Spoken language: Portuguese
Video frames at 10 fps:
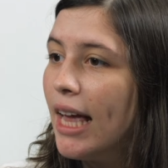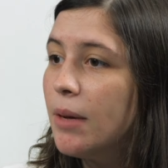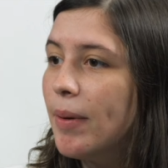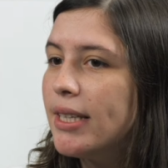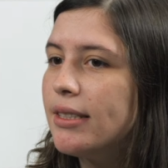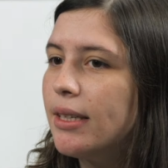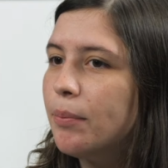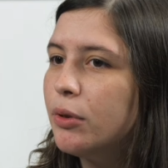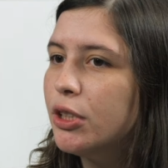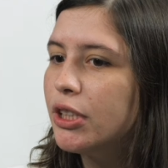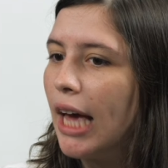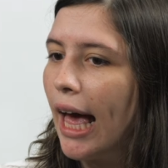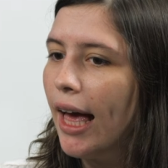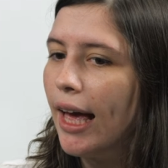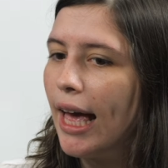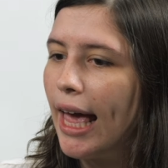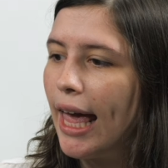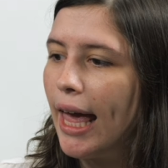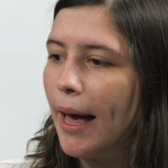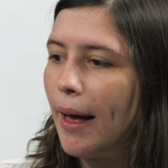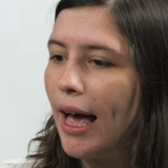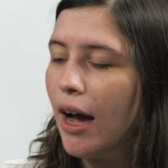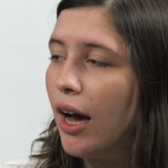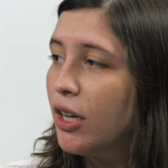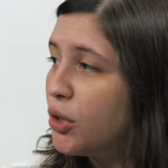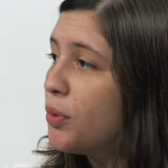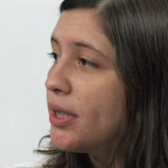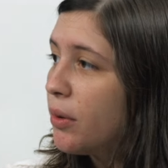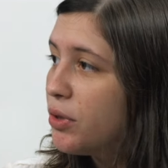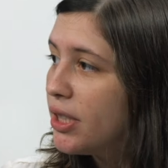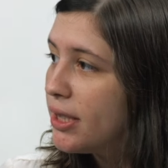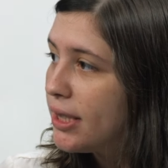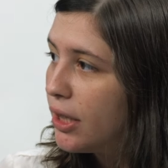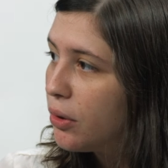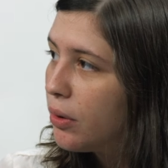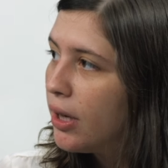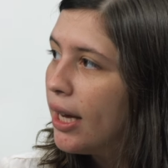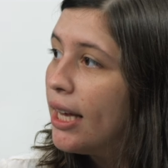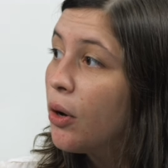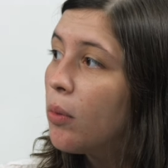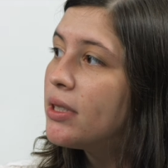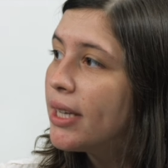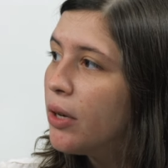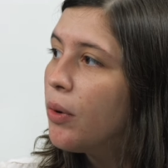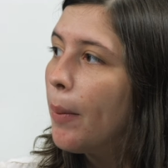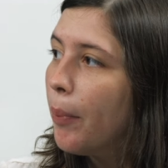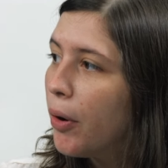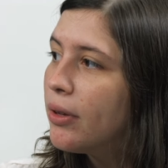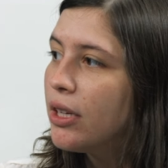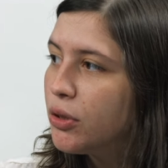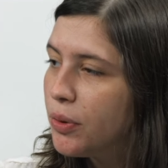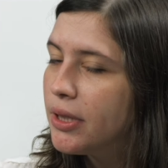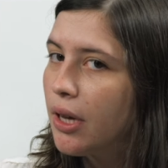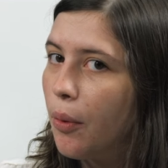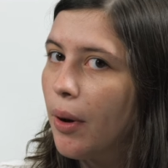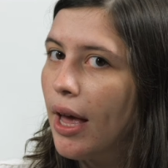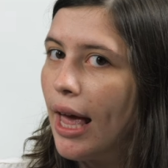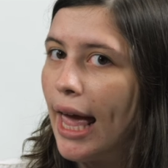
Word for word: Ele precisa buscar é, a instituição de ensino e conseguir um apoio da instituição.